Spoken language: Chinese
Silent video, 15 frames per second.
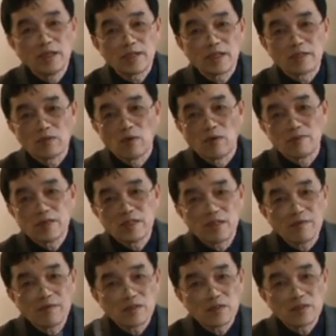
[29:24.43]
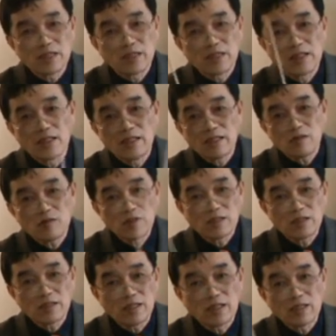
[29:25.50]
但是我们前面所讲，能量创
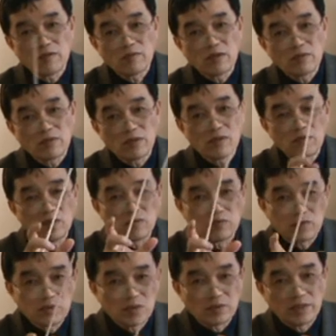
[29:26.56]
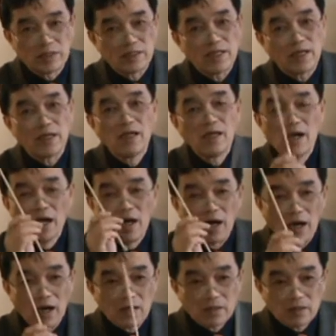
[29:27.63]
造天地万物一共有五种形态，
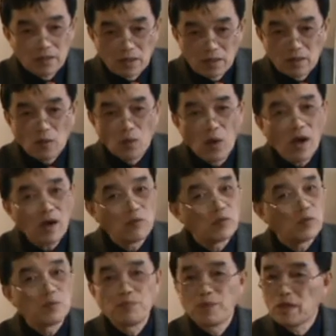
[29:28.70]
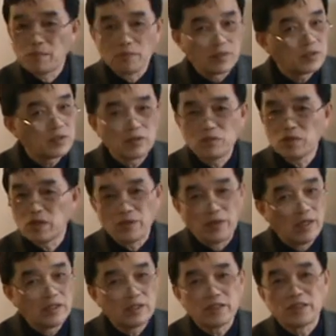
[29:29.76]
而矿物并不是最
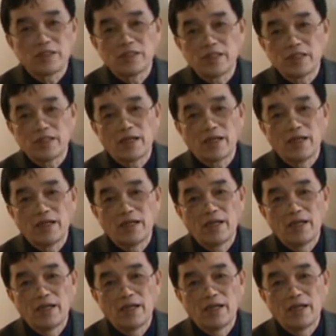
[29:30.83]
原始的形态